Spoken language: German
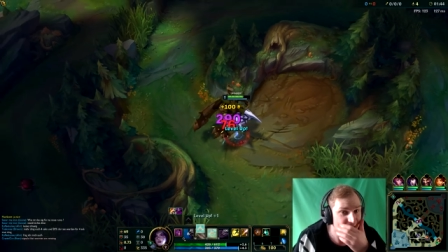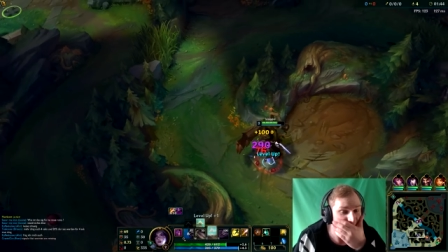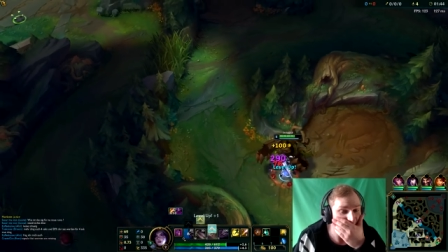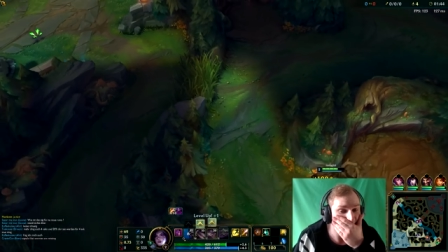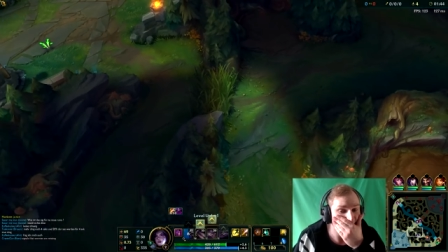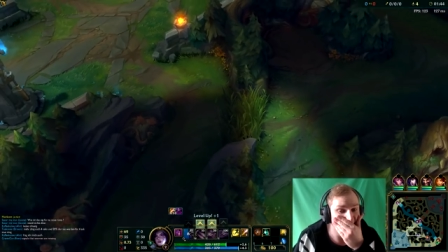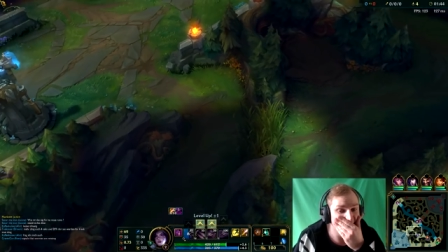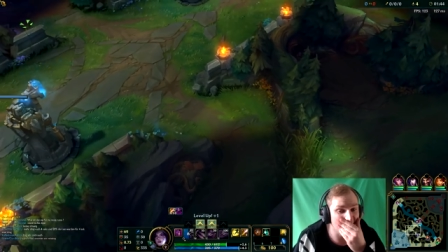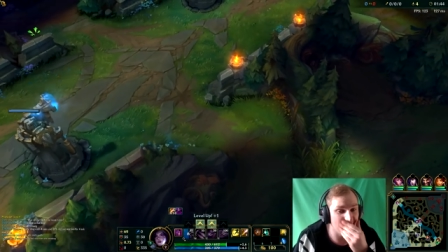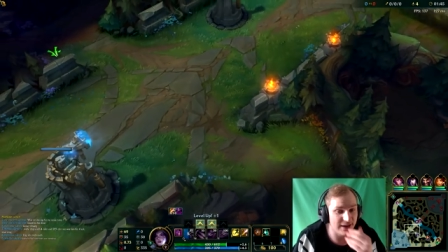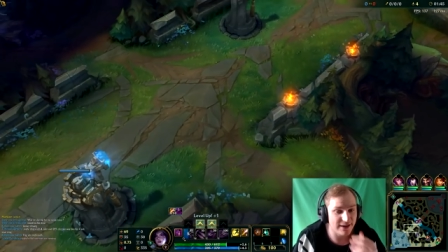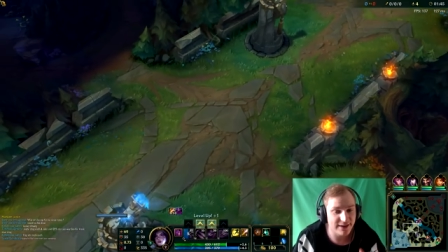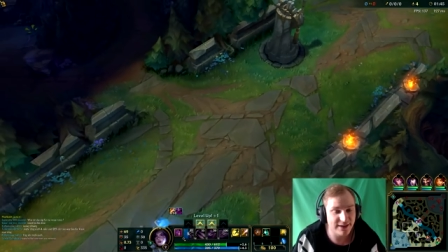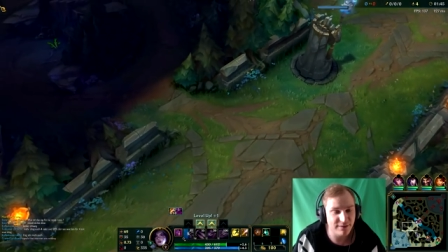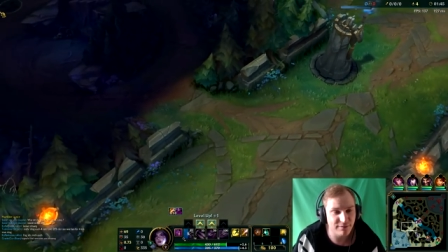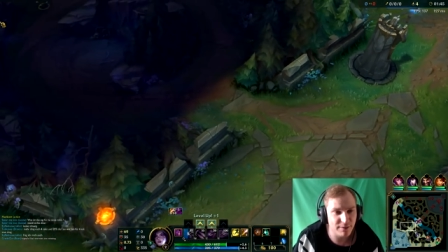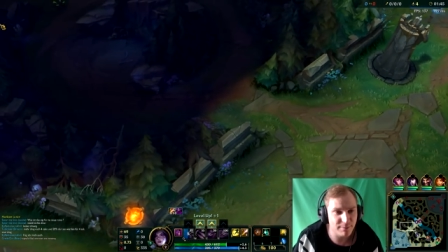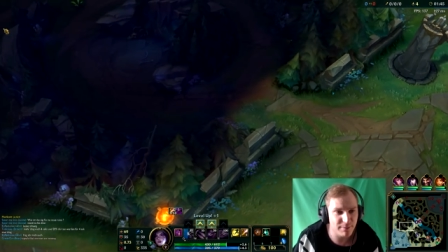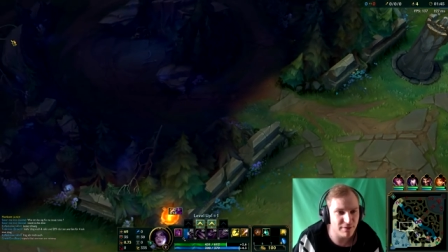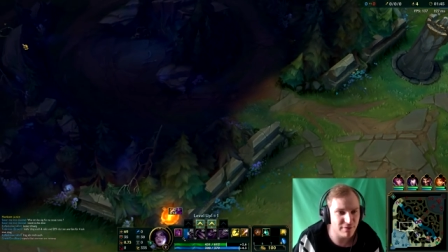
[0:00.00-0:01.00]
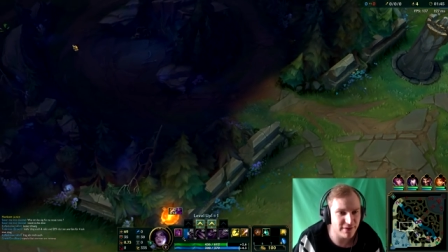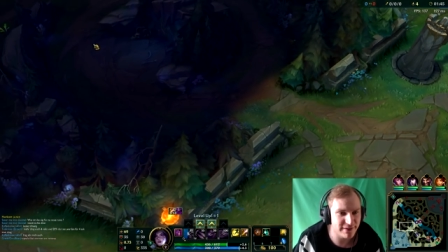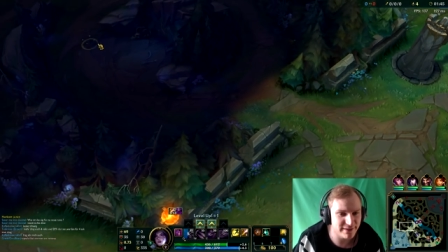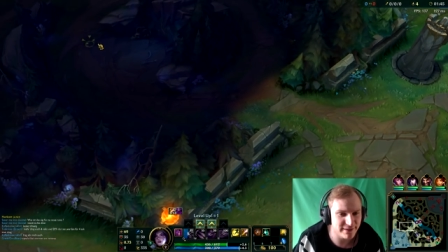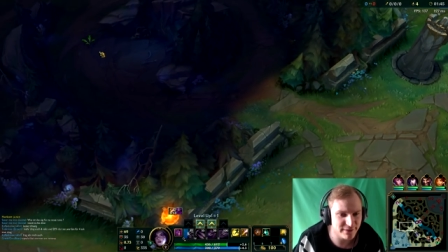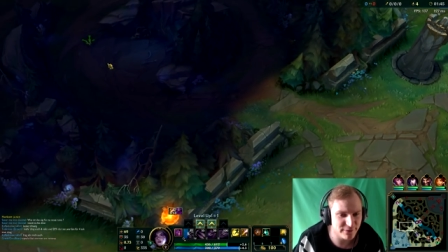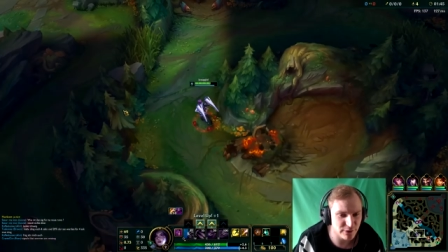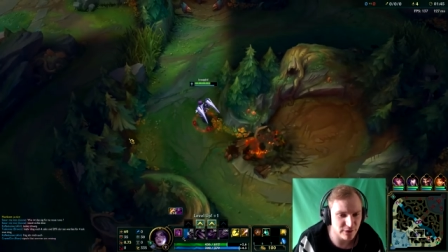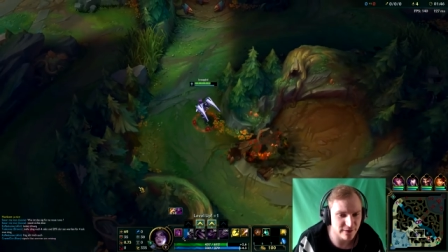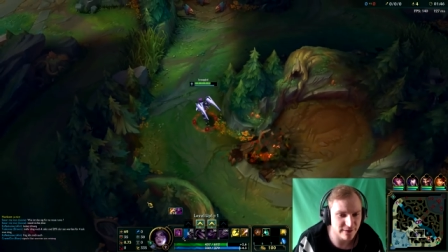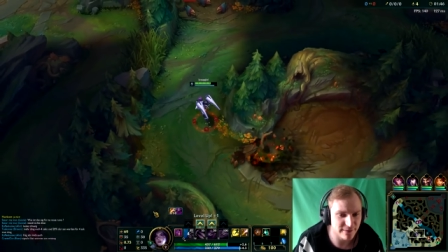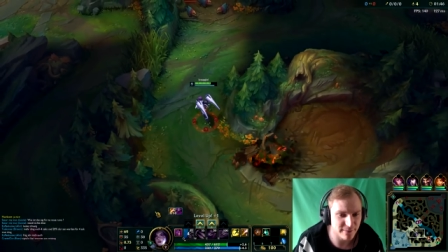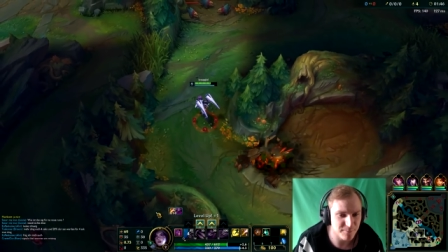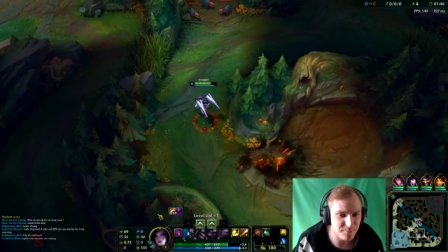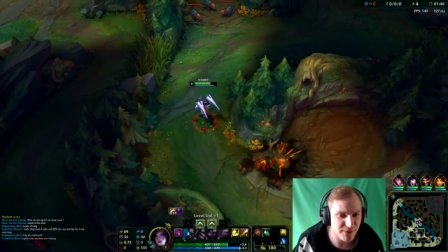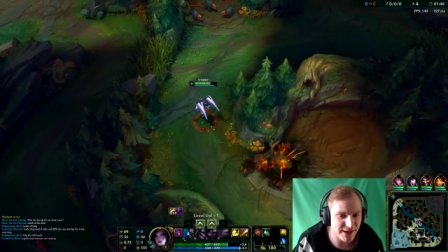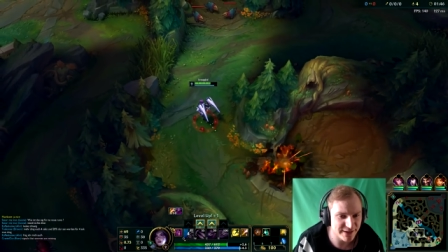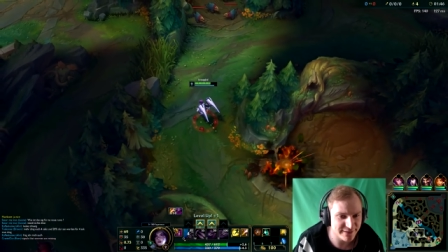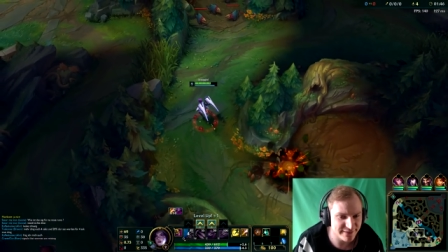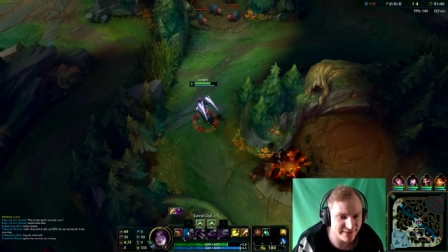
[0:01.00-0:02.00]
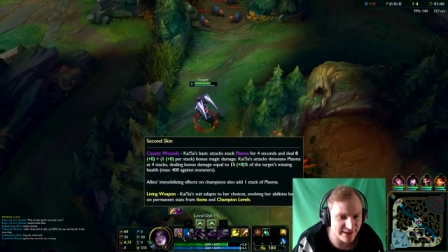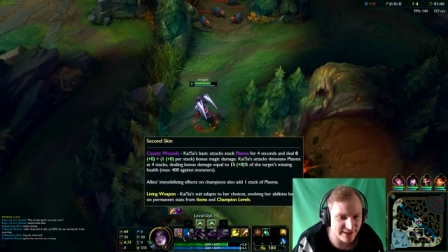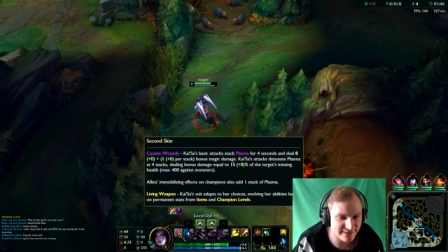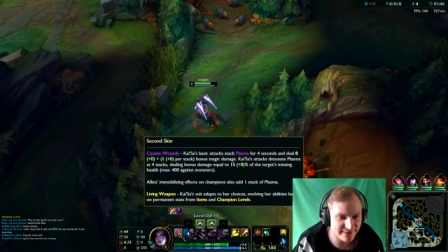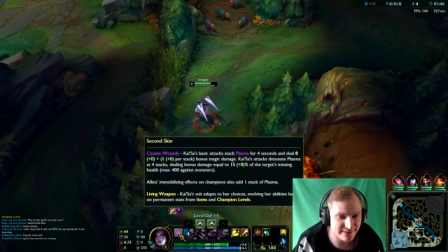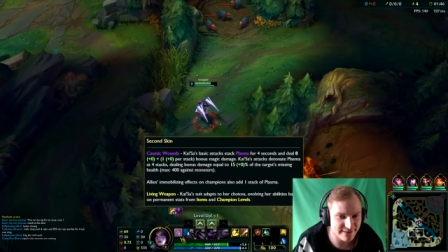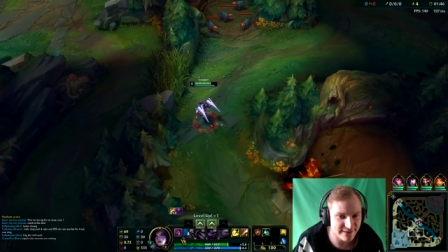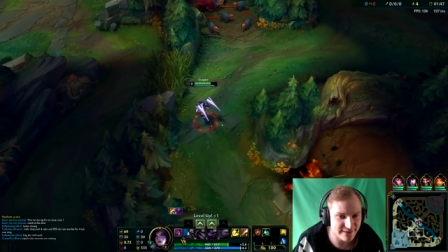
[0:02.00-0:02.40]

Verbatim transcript: Ja, gehen wir mal weiter zu ihren ja, Stacks.